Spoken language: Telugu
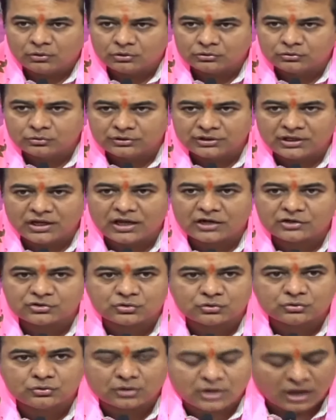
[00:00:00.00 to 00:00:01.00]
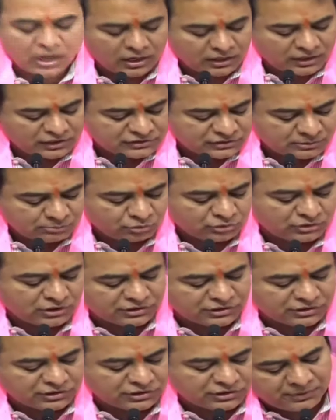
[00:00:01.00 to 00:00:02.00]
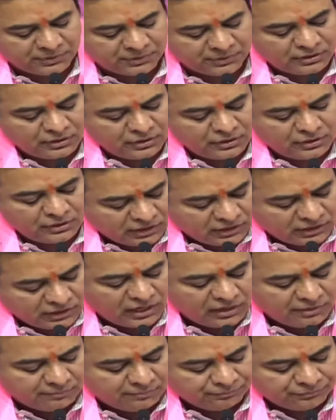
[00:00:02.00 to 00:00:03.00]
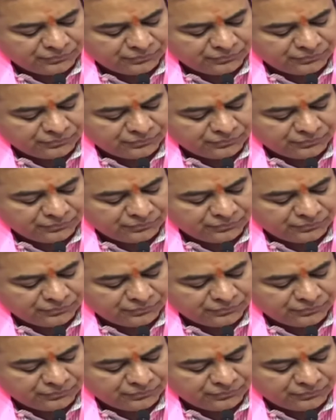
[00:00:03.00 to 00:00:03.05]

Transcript: వద్దు టీఆర్ఎస్ వద్దు కాంగ్రెస్ ఏం వద్దని చెప్పి ఇవాళ